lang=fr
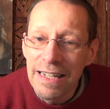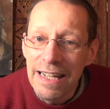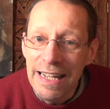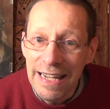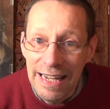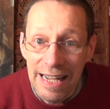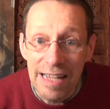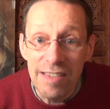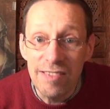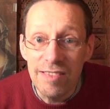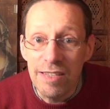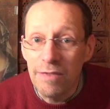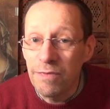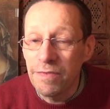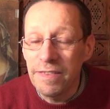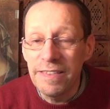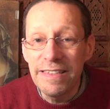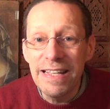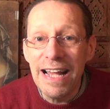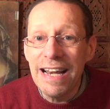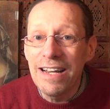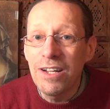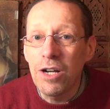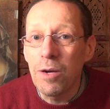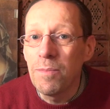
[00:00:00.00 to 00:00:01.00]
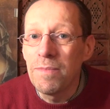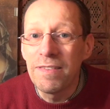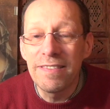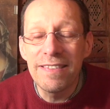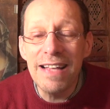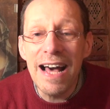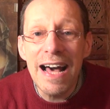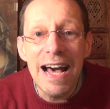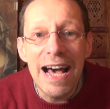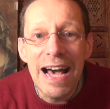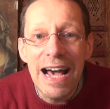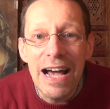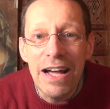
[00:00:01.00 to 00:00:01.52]
Rester fidèle comme
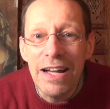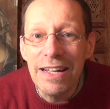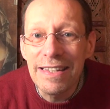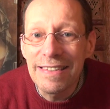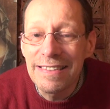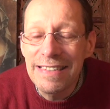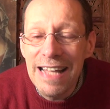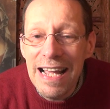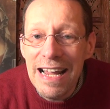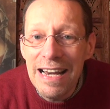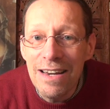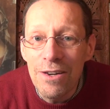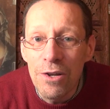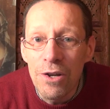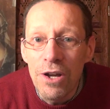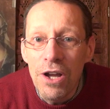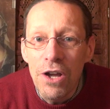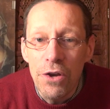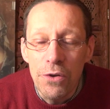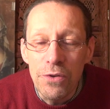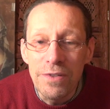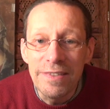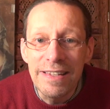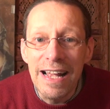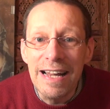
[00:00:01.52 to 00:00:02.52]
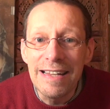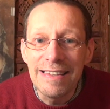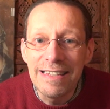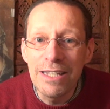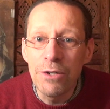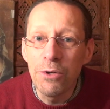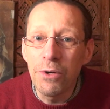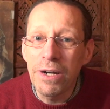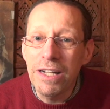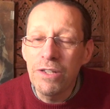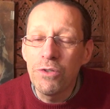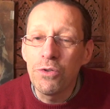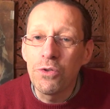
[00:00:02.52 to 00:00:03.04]
ça à une telle
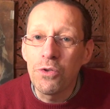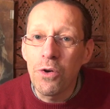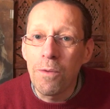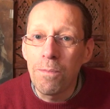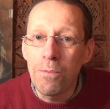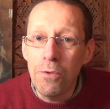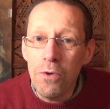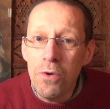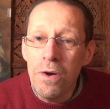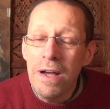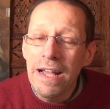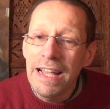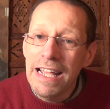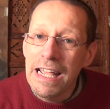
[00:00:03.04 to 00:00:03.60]
théorie du complot